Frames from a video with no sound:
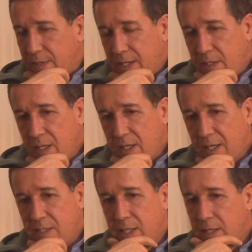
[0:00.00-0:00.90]
de la
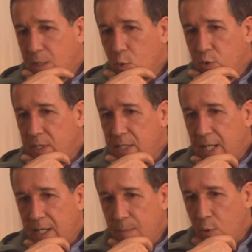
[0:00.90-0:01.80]
dirigencia del
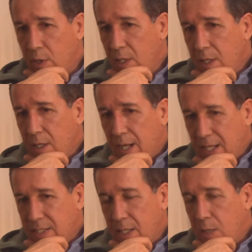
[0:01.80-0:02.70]
justicialismo
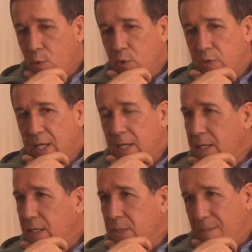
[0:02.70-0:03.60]
hace que uno tenga
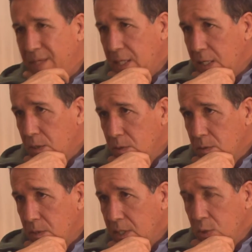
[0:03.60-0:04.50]
que respetarlo
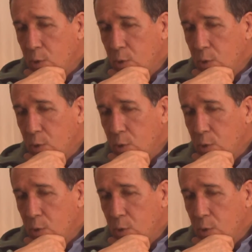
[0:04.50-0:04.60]
¿Ah?